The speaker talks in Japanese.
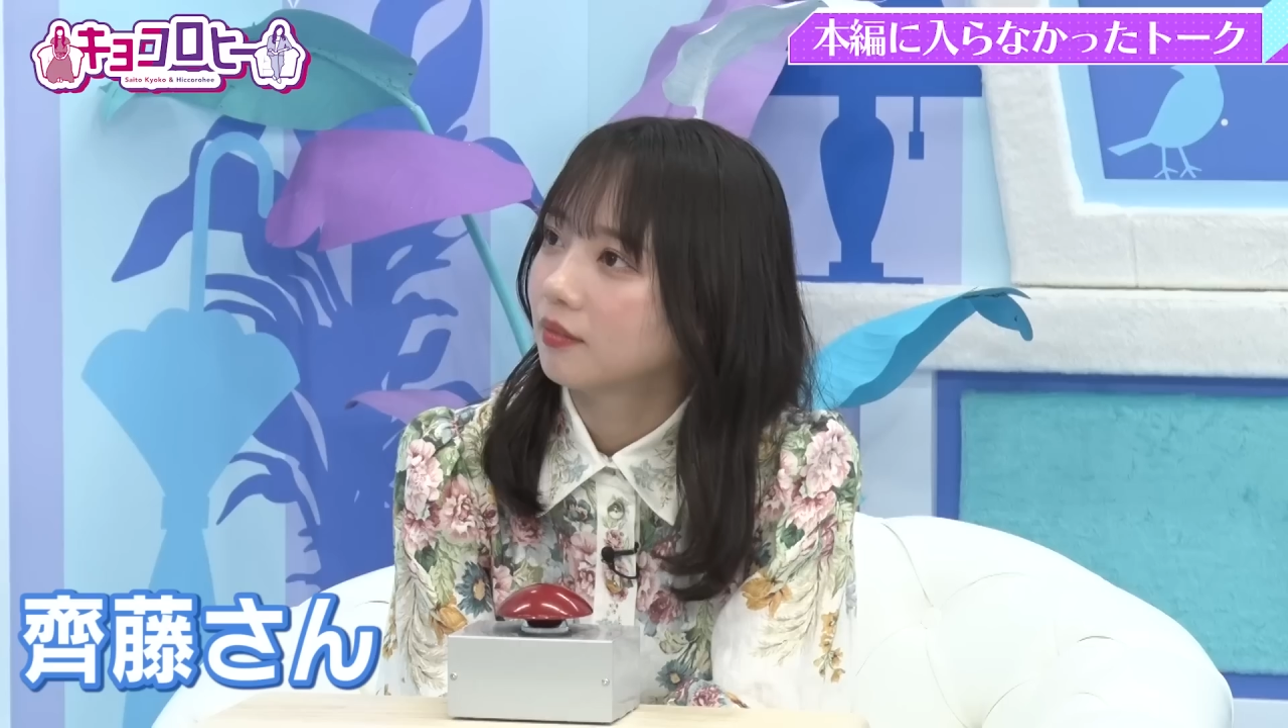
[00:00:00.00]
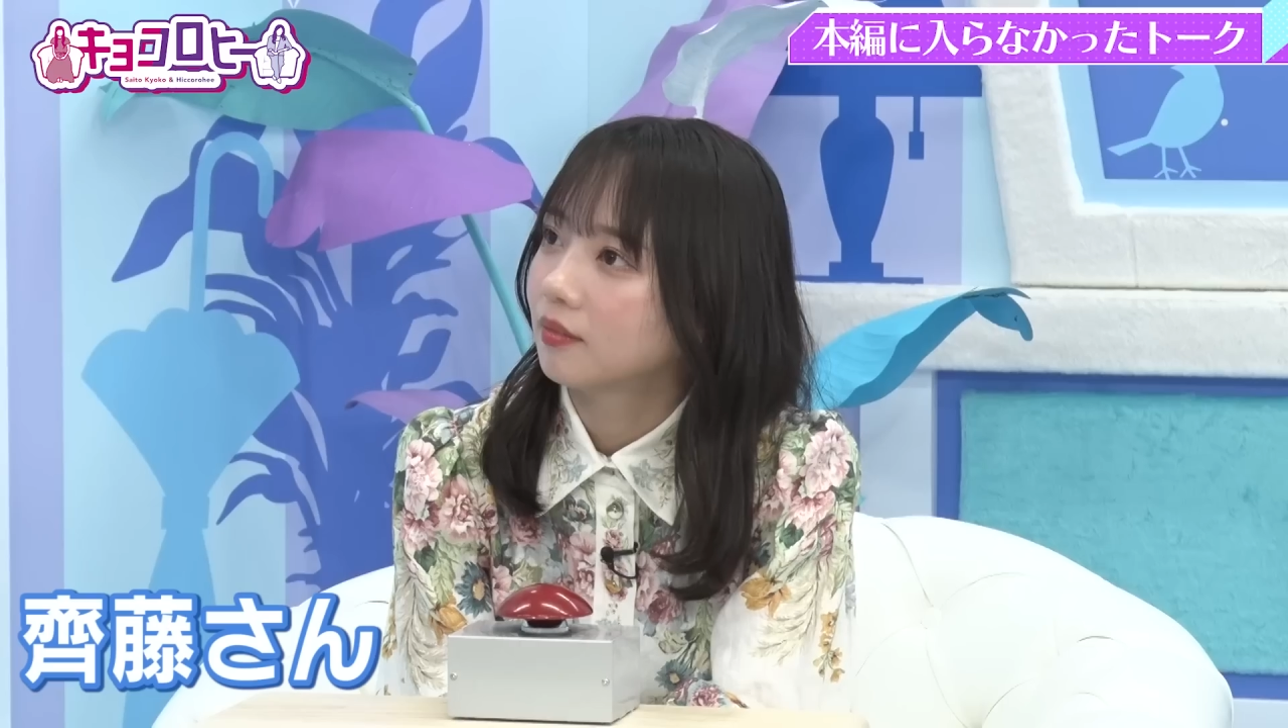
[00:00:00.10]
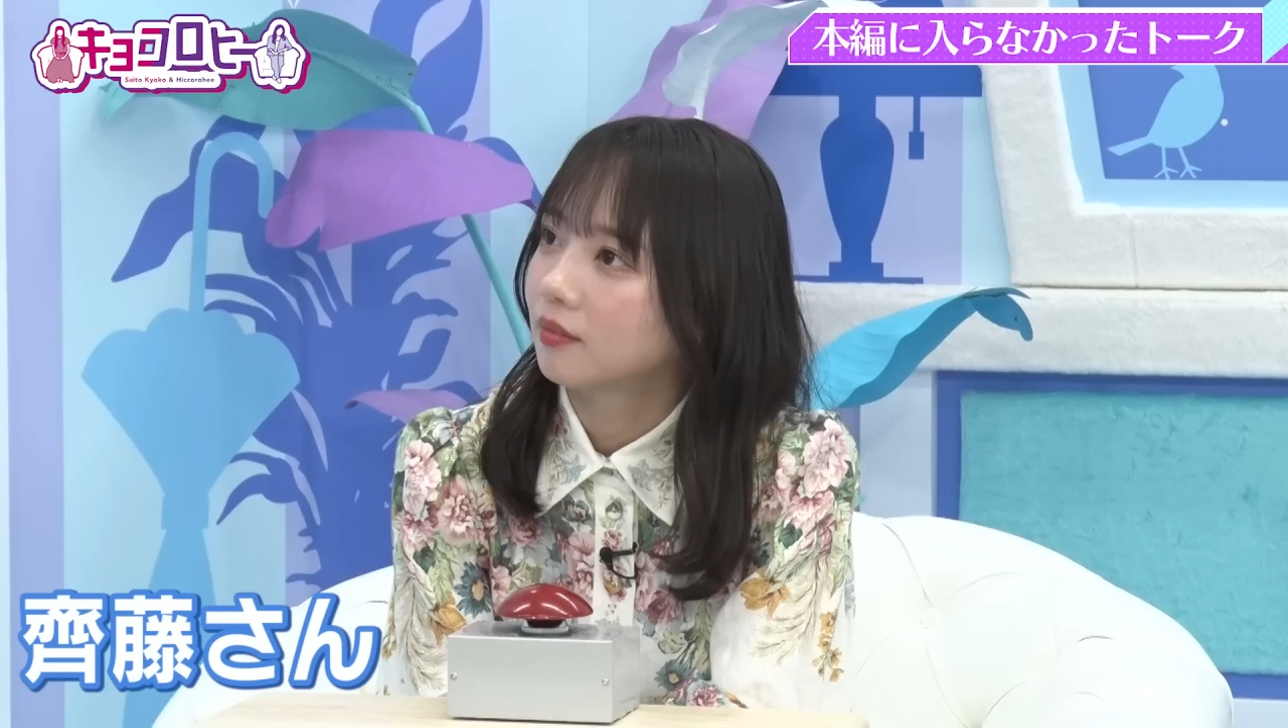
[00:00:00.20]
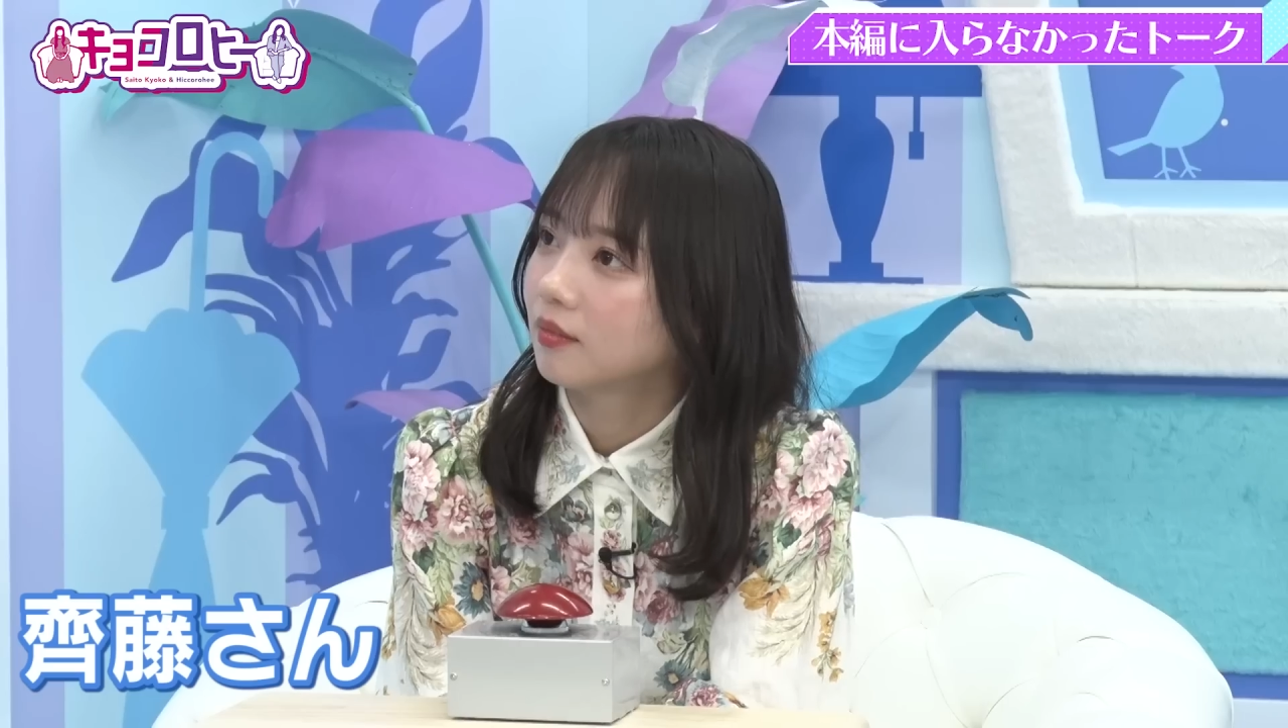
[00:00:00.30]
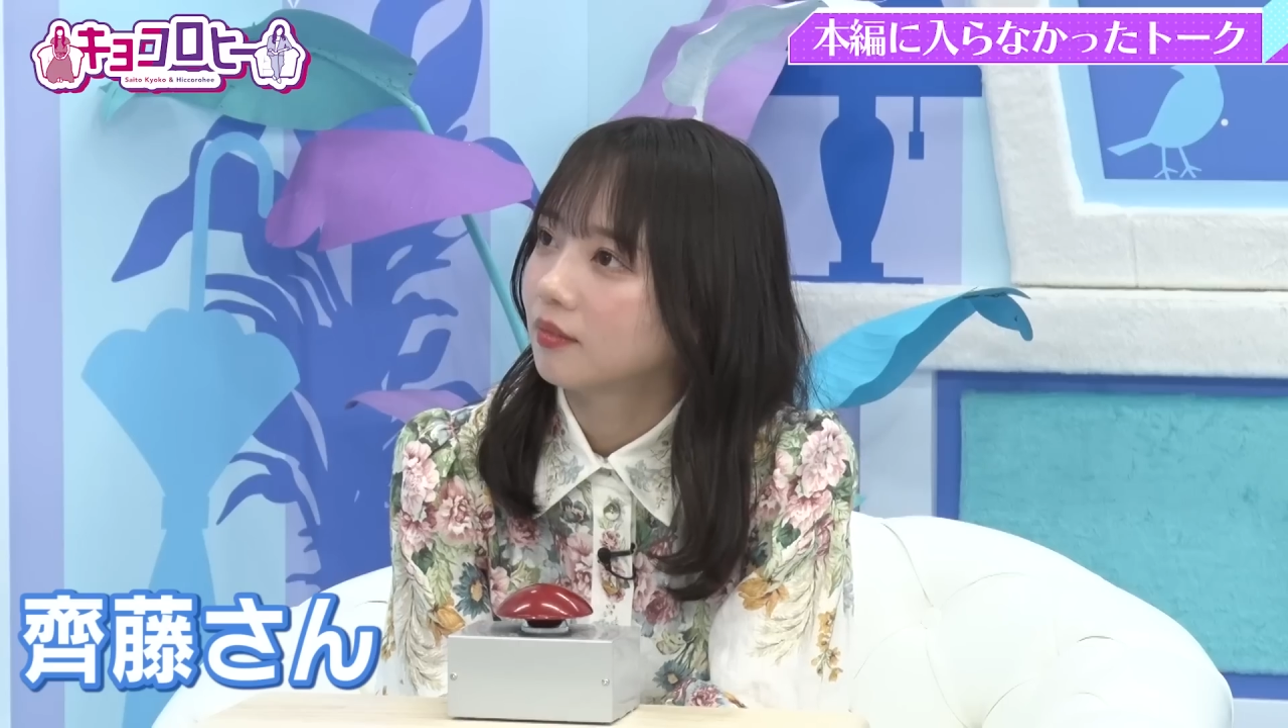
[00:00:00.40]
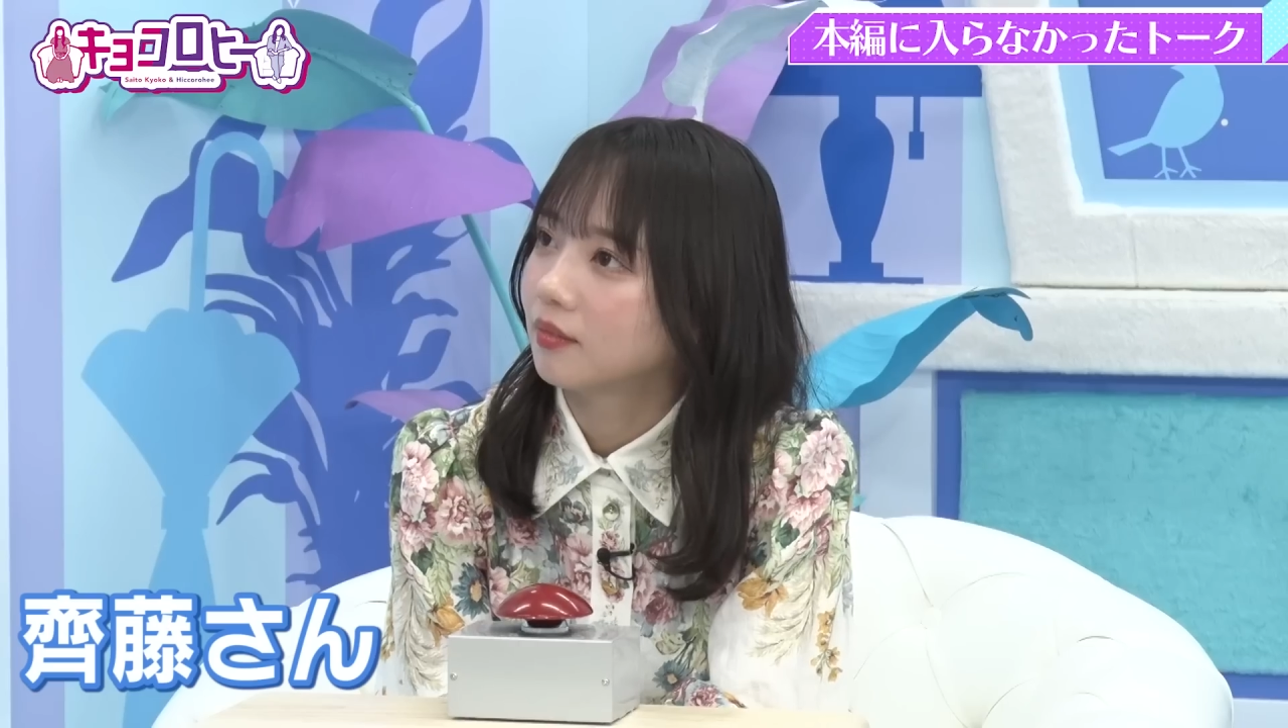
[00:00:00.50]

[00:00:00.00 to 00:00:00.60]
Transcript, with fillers: 斉藤さんっ